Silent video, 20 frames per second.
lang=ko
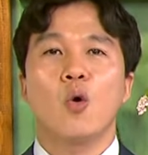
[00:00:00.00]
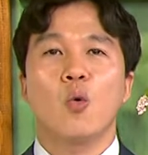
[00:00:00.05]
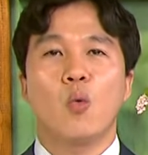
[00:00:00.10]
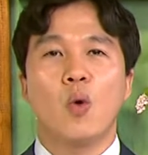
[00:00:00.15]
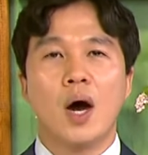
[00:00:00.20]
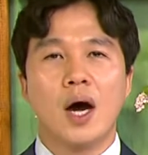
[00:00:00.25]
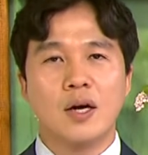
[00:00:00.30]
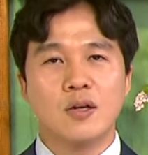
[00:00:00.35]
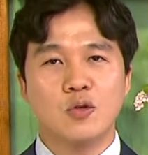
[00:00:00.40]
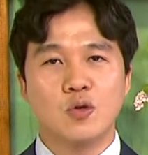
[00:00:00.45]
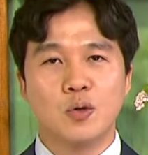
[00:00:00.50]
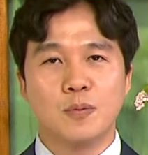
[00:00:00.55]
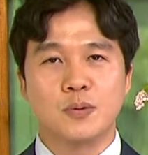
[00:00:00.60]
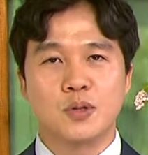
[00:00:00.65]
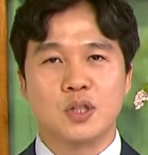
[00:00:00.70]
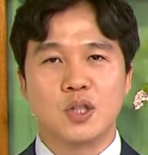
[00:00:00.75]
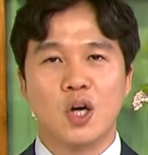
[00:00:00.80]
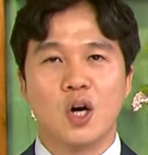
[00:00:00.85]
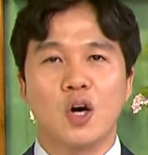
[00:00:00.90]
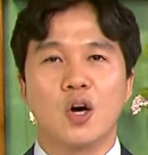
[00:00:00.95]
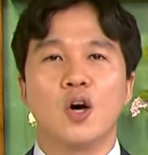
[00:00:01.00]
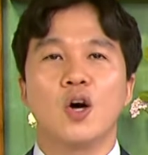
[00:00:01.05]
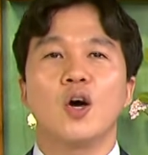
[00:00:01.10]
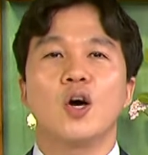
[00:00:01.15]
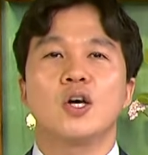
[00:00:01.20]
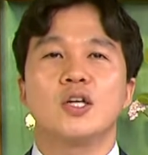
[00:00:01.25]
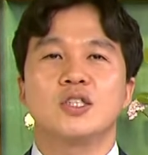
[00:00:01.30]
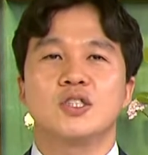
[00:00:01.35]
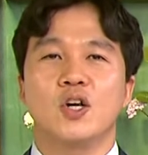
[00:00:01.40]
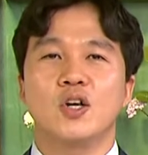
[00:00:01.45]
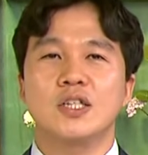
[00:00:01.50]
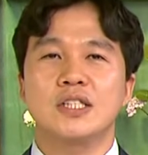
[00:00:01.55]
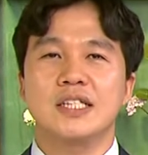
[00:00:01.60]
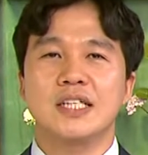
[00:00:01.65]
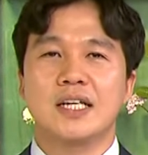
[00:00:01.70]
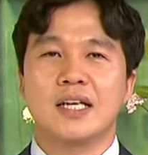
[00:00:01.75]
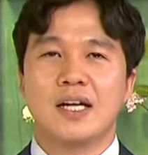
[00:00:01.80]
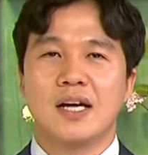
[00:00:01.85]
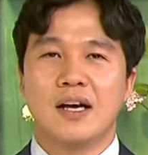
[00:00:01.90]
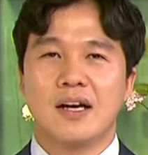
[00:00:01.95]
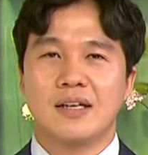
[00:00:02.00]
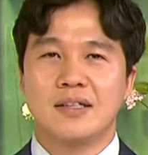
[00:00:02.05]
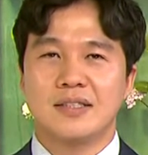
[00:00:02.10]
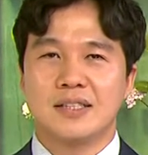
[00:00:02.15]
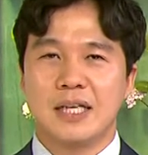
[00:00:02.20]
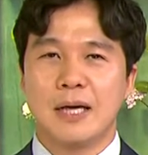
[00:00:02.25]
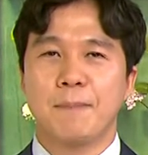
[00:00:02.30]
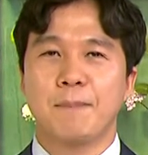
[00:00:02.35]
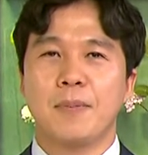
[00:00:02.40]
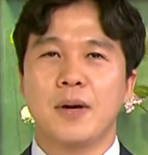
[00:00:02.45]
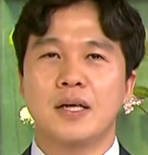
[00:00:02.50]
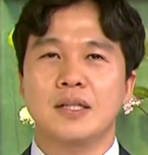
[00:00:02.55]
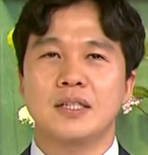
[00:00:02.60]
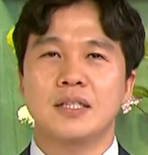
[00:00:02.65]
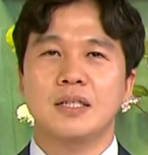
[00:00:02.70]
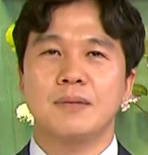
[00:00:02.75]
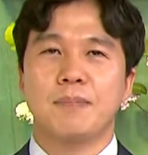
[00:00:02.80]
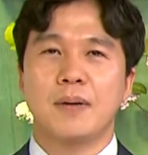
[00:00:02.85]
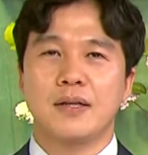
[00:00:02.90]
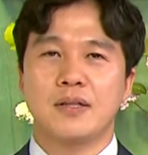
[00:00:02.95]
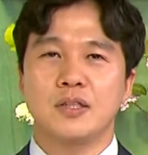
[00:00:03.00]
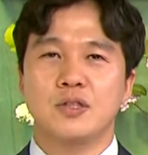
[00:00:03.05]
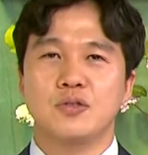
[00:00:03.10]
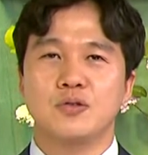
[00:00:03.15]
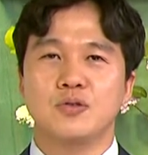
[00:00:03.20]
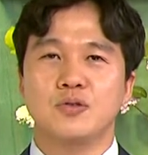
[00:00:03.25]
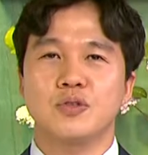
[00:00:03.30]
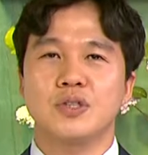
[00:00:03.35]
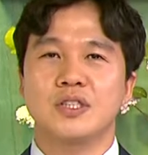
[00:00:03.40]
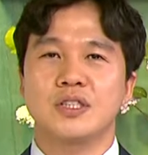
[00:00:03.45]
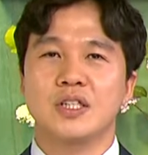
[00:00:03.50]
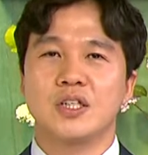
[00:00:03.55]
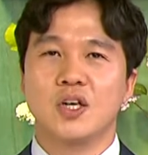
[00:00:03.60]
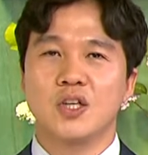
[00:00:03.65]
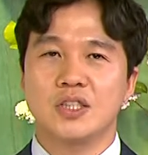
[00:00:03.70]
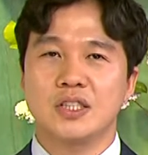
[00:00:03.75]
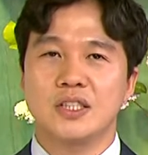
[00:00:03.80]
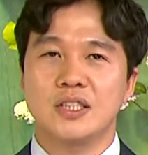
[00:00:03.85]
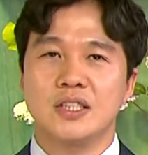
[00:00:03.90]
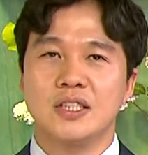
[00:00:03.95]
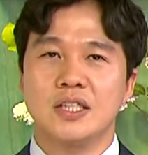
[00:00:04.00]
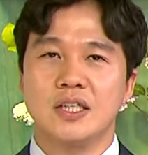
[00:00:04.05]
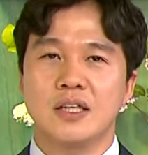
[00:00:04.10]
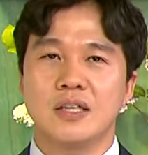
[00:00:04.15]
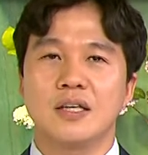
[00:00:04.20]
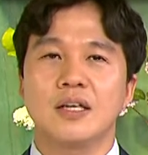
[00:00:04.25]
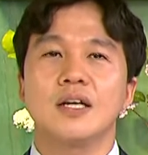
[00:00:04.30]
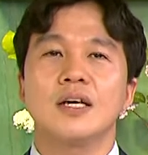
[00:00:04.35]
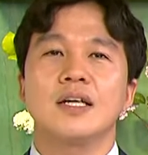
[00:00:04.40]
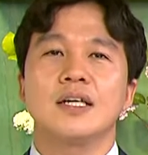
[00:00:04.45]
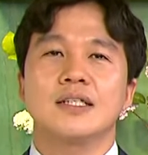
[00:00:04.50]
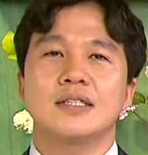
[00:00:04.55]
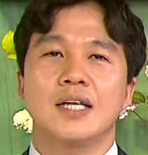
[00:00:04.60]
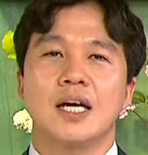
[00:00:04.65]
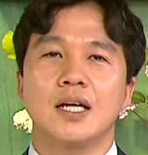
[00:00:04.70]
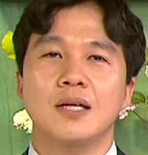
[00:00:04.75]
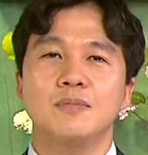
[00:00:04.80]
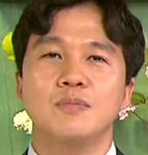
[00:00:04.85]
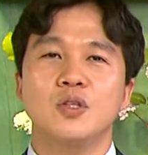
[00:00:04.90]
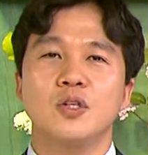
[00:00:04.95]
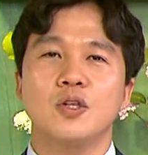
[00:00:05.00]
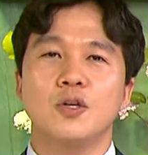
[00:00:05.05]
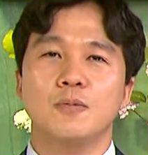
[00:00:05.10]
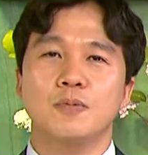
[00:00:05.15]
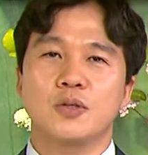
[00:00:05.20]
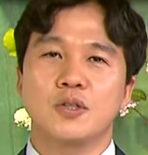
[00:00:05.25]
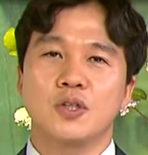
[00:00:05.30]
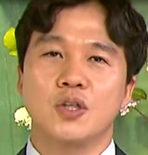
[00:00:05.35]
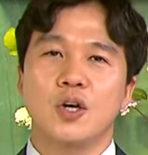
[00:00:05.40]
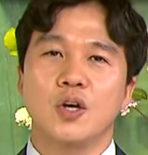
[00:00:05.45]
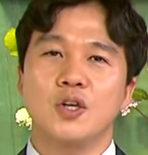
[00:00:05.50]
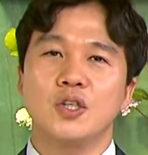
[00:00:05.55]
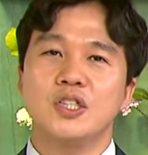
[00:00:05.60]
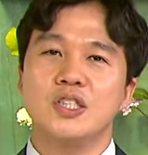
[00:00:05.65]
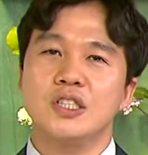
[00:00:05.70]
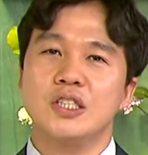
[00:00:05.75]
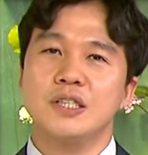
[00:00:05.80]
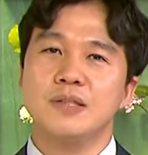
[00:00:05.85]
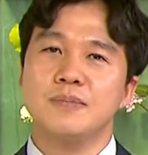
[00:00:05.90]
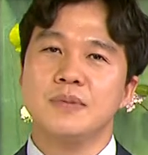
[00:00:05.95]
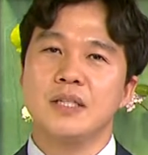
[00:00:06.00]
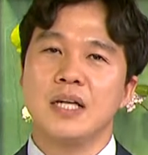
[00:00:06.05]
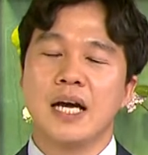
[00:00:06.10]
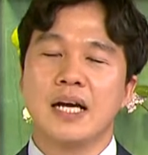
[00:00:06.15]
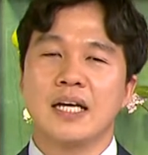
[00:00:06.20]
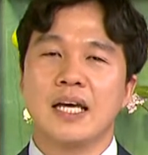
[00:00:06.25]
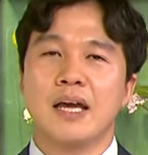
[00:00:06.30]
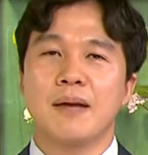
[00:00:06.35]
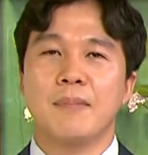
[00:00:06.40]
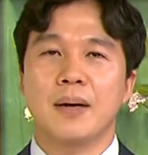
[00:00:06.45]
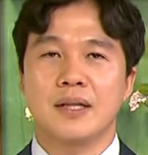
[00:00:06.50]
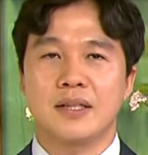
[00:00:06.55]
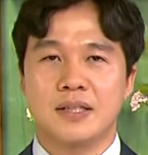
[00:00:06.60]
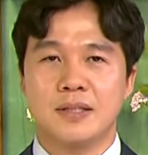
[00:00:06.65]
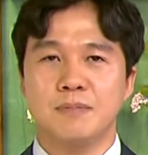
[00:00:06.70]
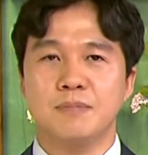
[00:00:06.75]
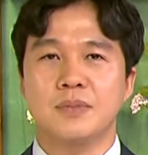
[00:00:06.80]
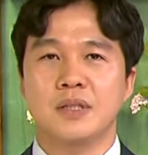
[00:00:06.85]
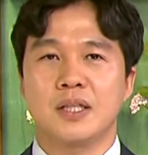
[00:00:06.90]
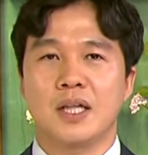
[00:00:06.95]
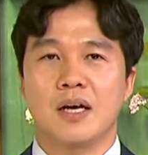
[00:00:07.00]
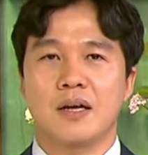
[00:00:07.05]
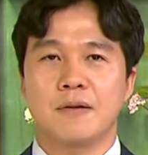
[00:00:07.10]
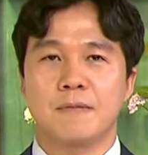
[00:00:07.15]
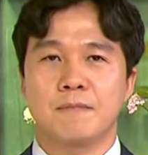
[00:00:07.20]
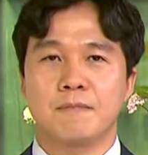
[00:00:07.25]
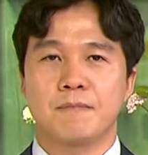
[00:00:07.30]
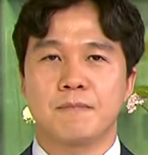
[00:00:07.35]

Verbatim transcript: 왕으로부터 정직한 재판을 받을 수 있을 것인지 사람들로부터 의심을 하게 만듭니다.